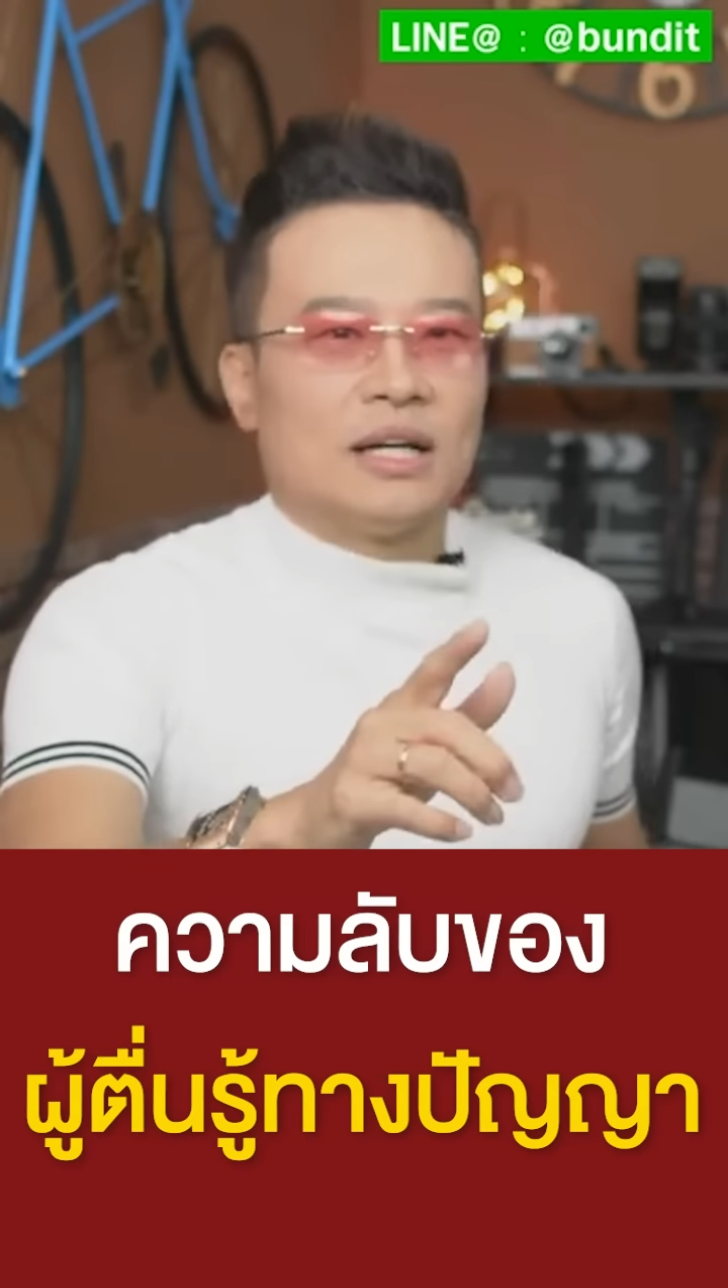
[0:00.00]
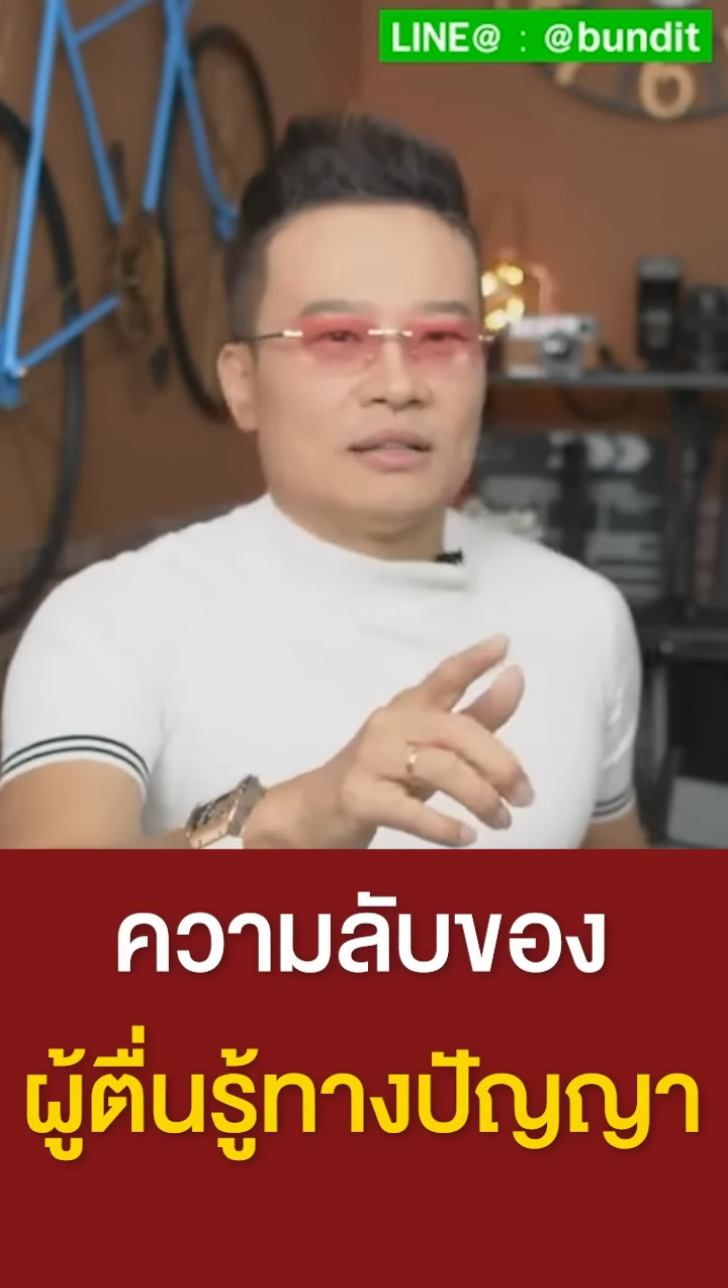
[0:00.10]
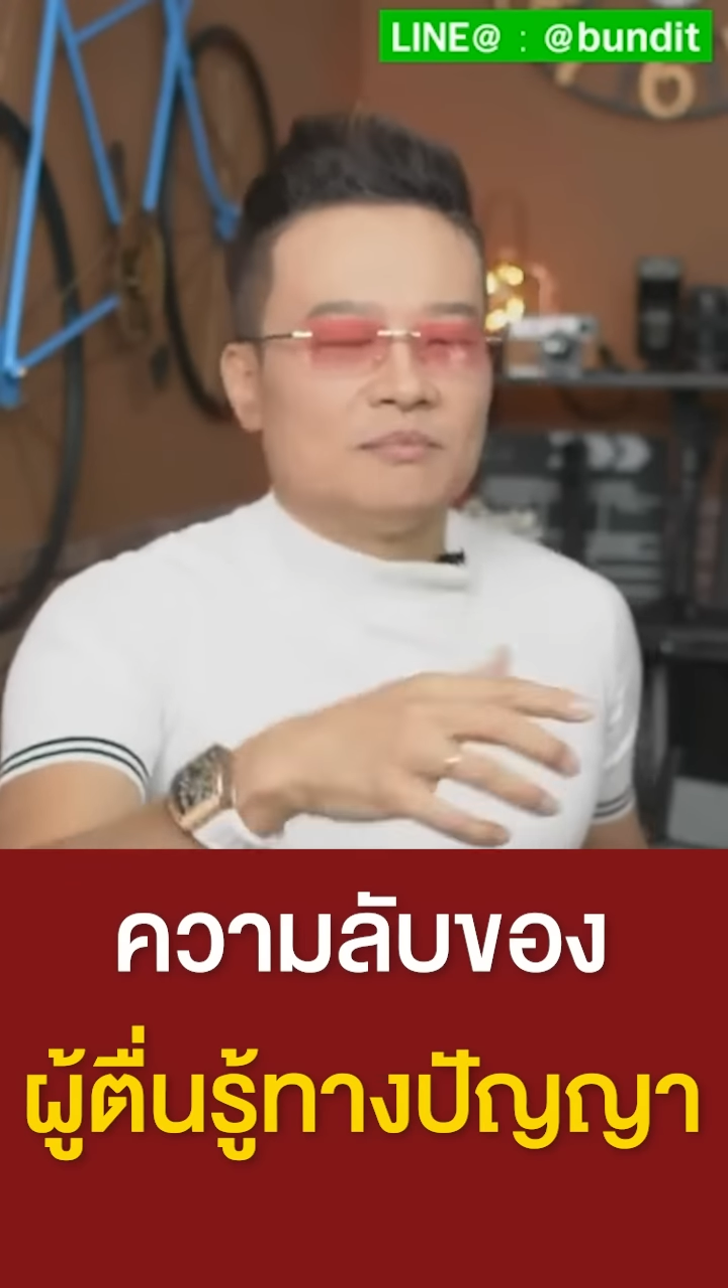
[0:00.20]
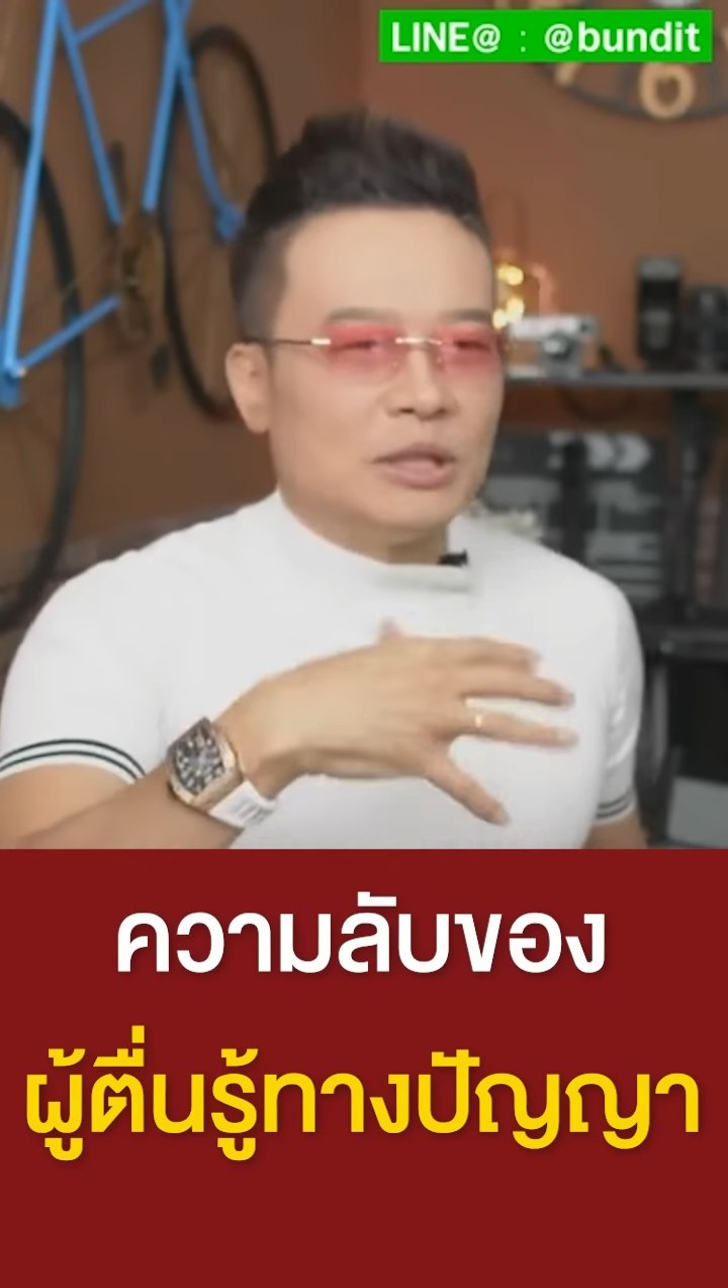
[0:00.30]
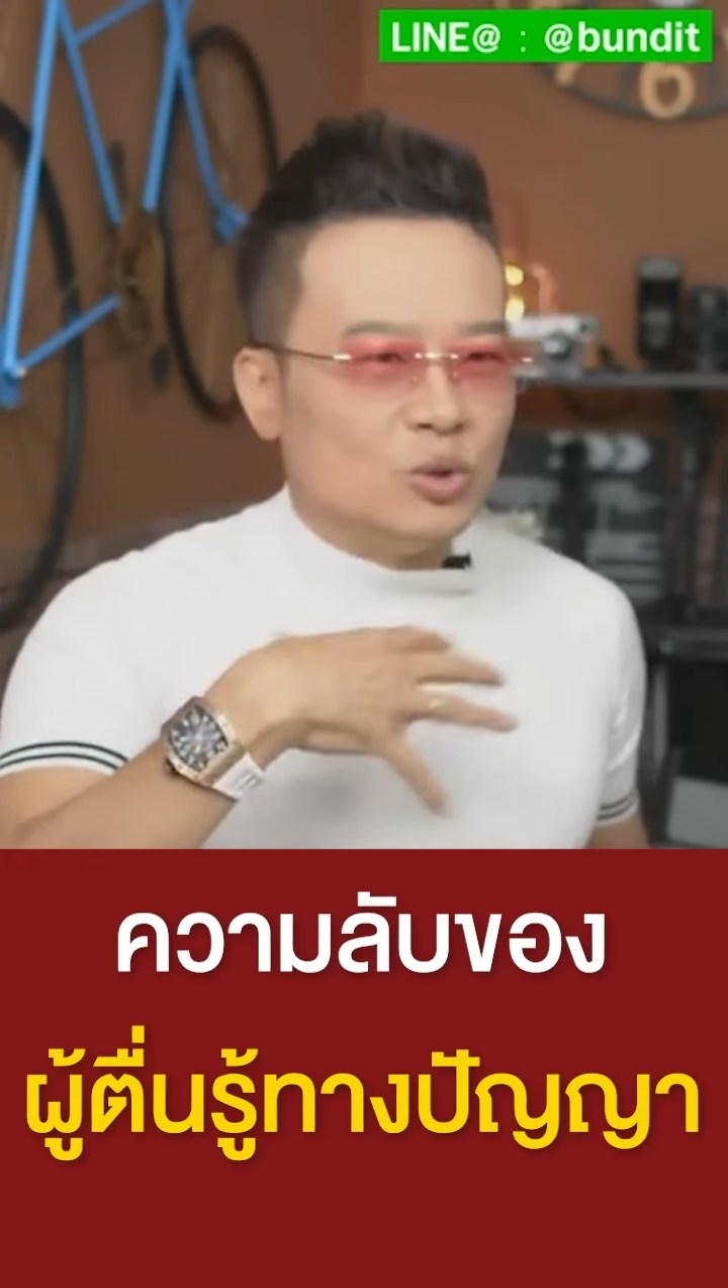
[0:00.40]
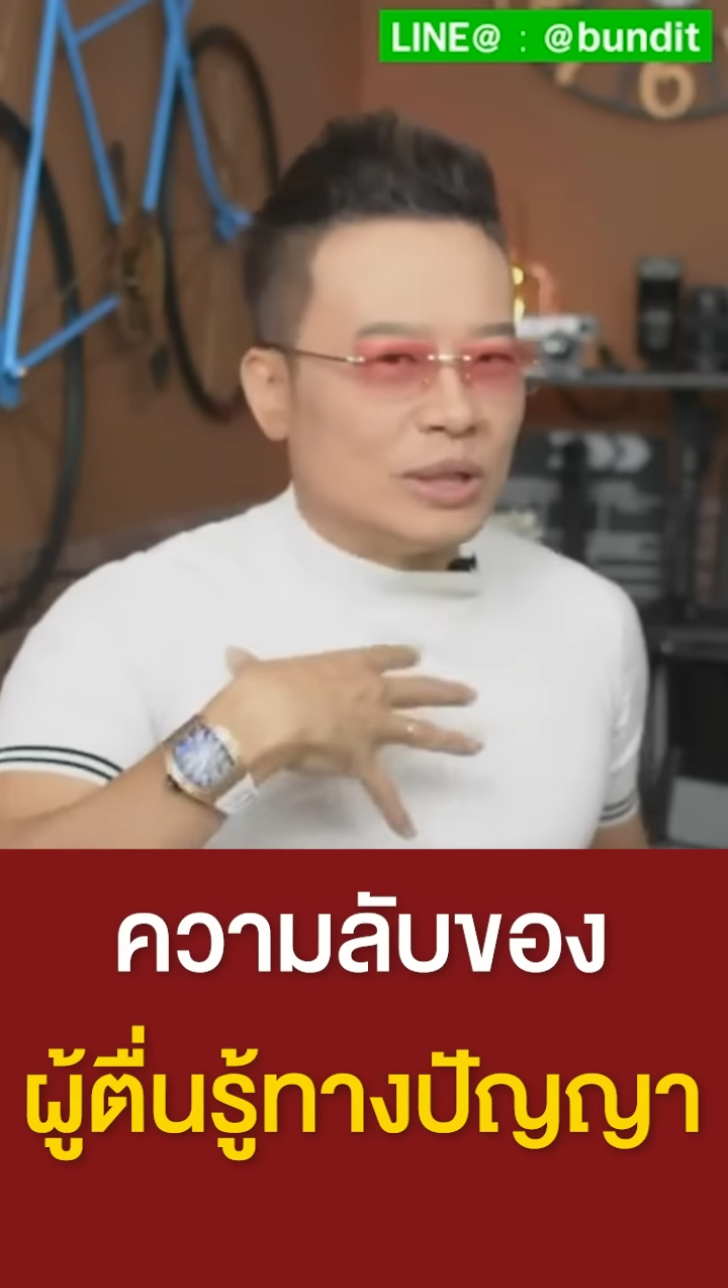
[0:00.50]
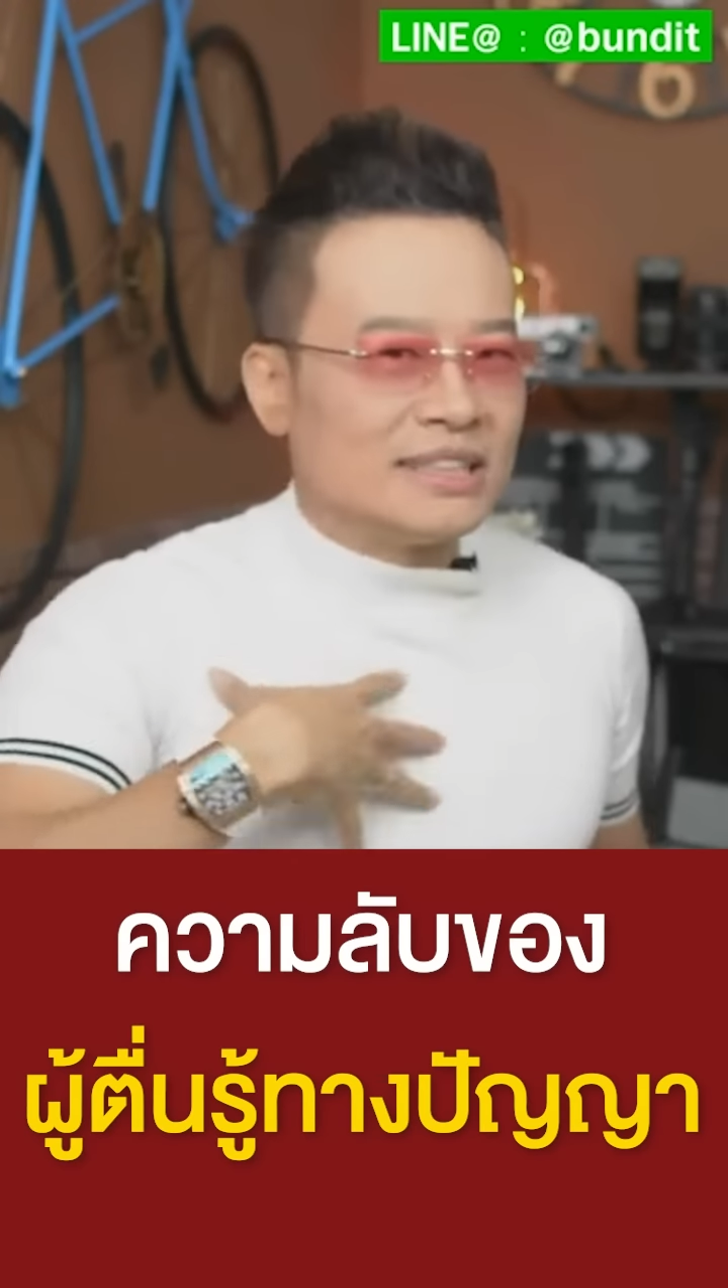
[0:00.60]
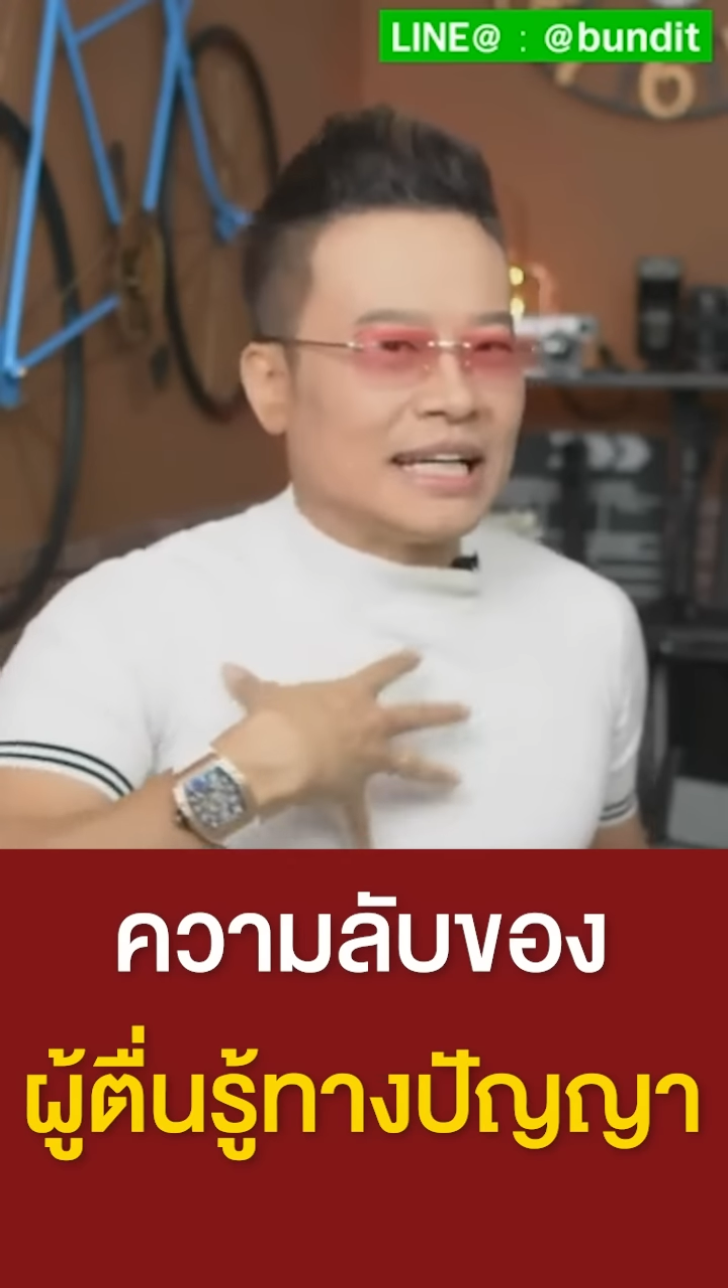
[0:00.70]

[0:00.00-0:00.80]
ยมันอยู่ใน